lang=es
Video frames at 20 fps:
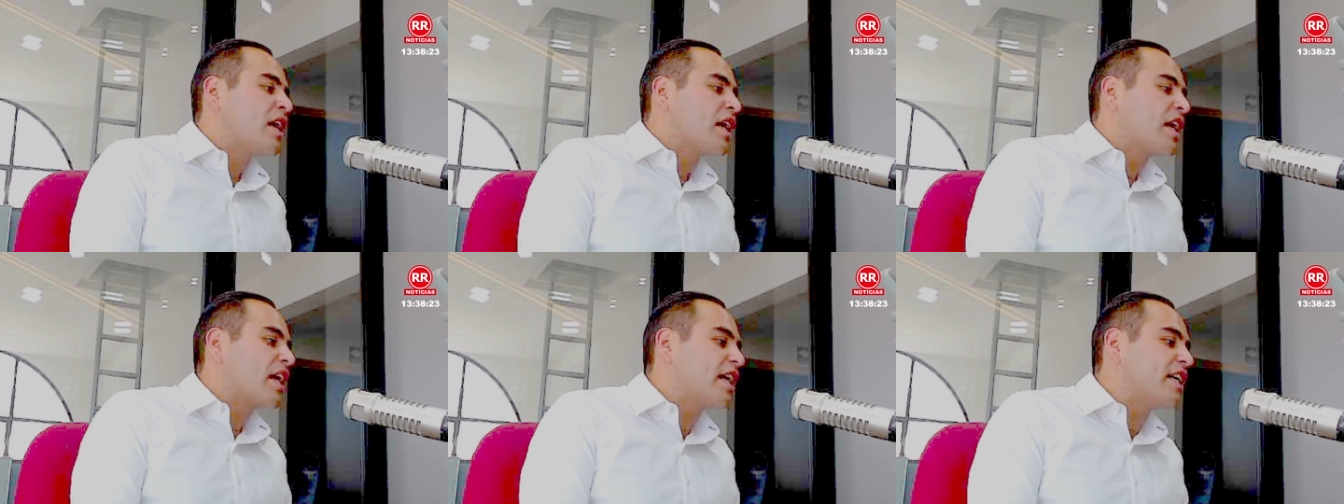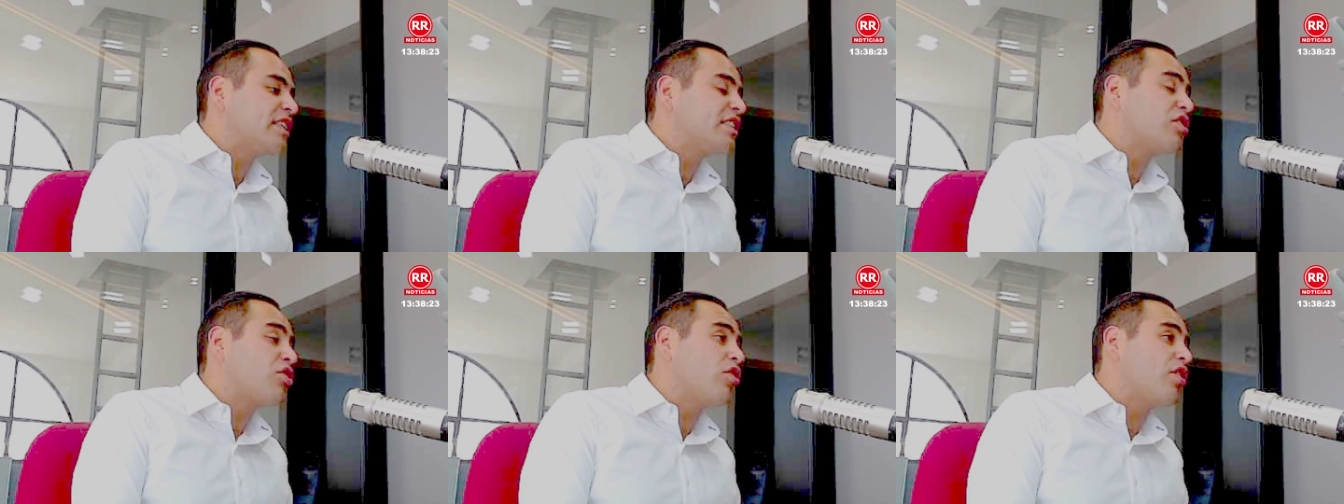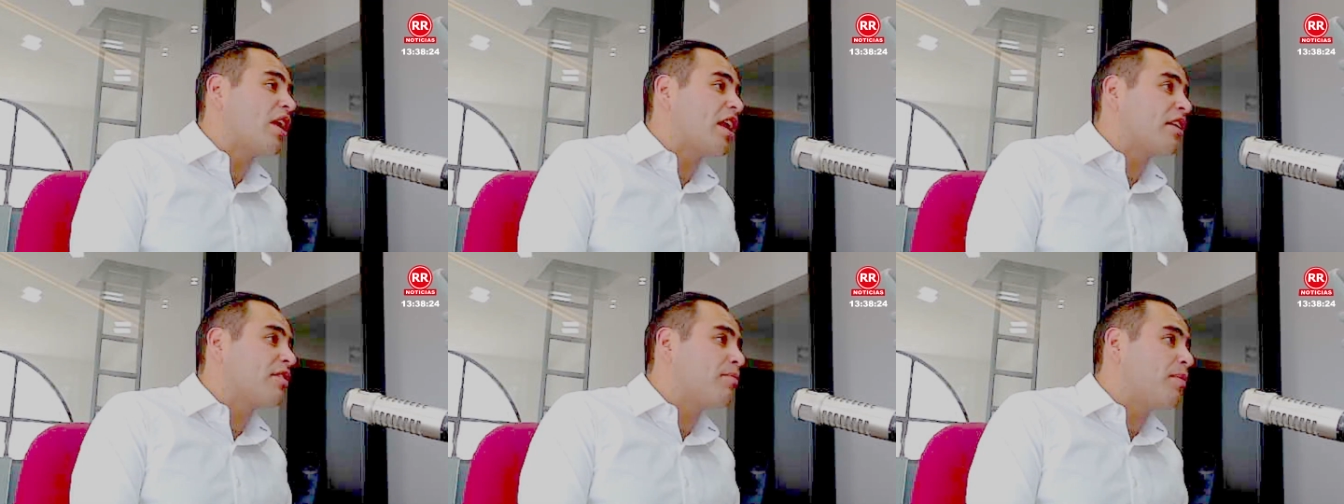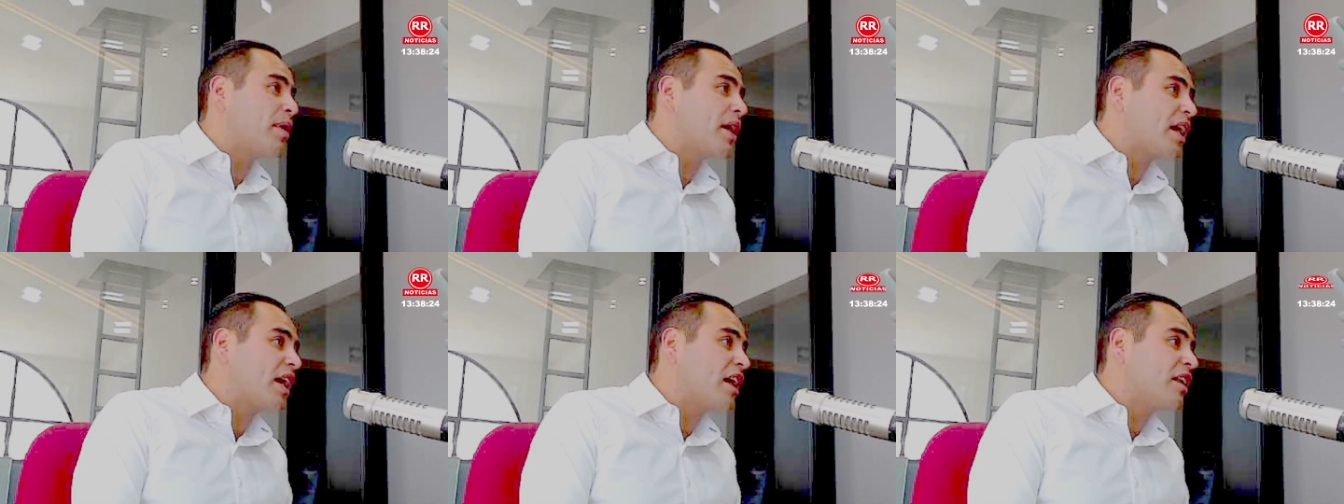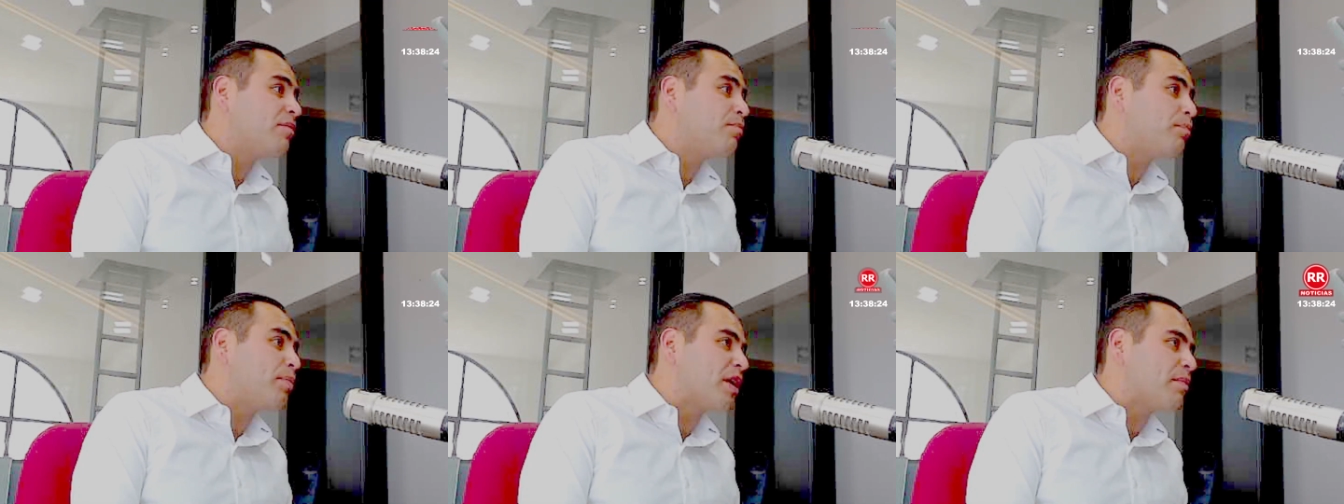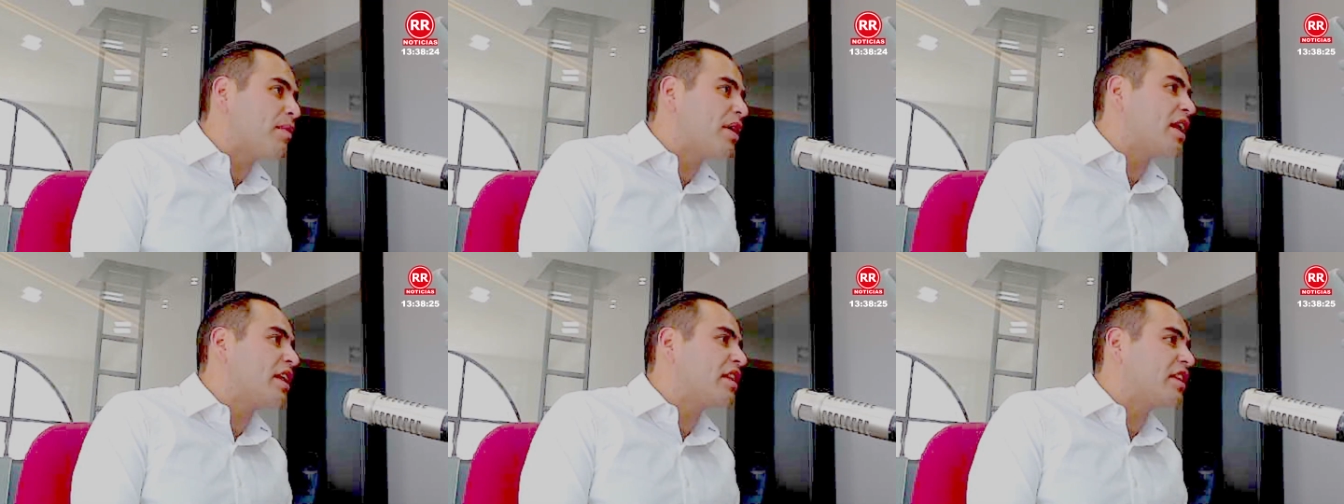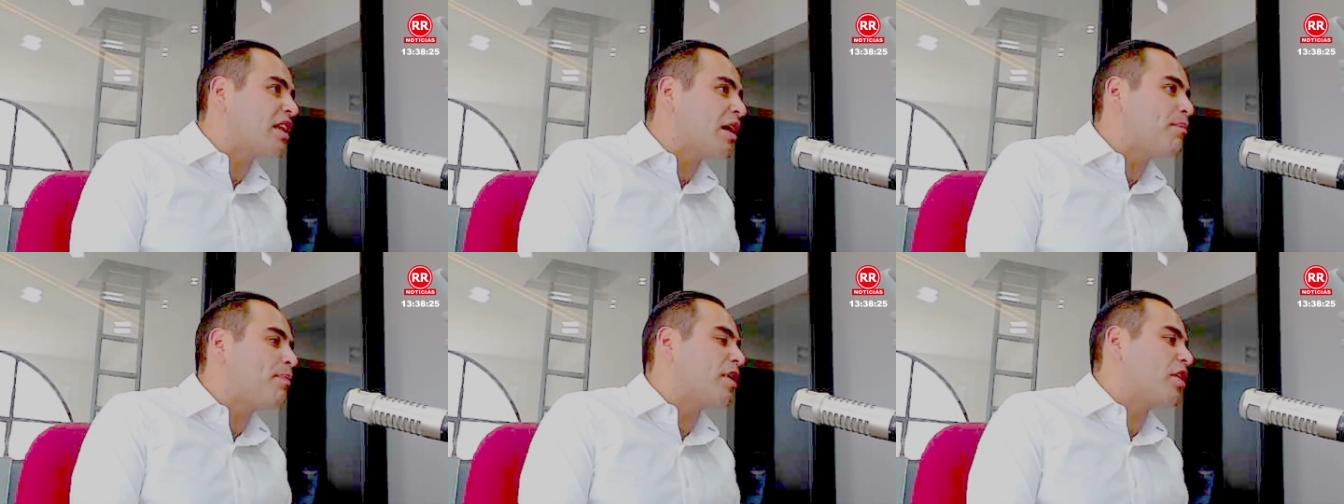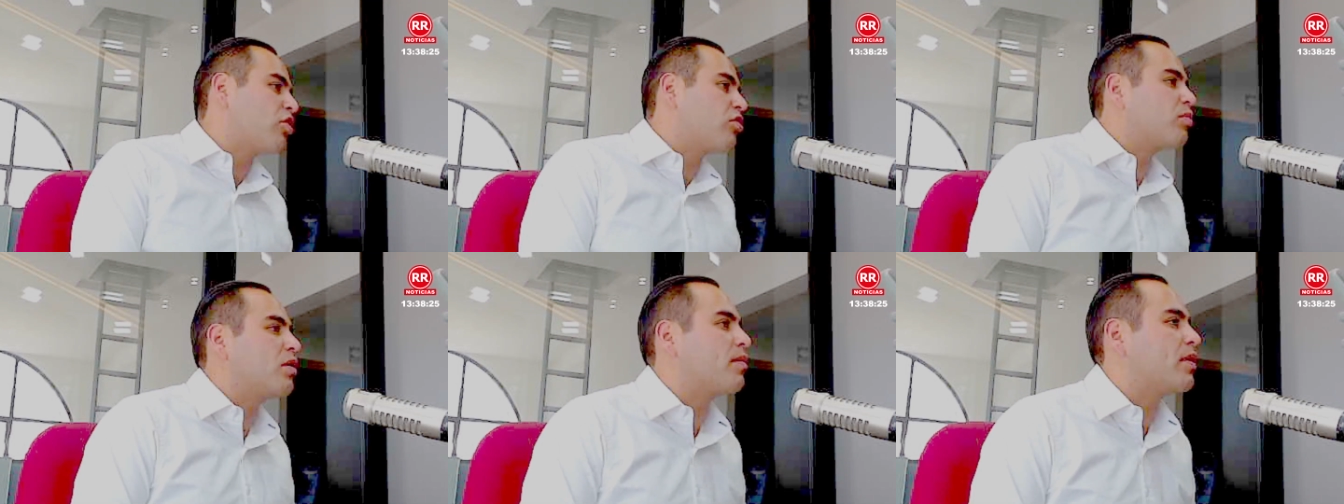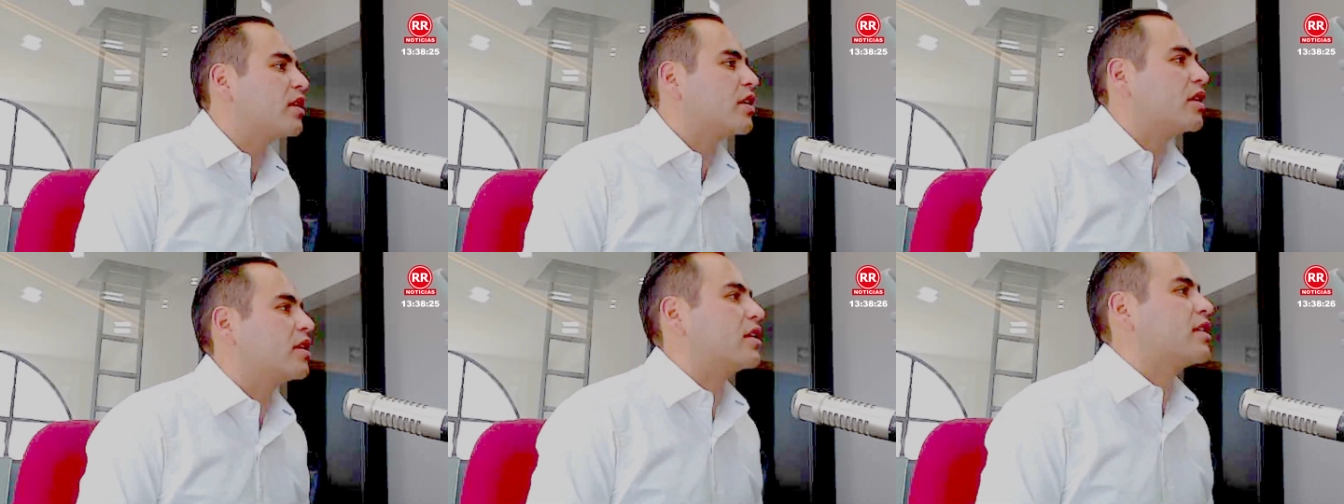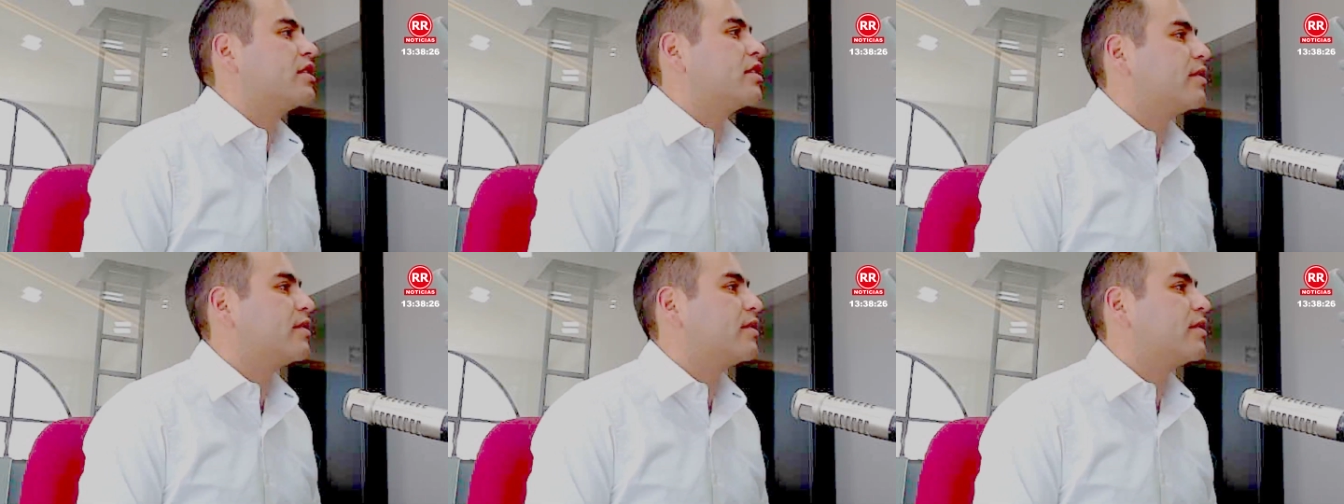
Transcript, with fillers: que es con las becas, primera etapa 2023.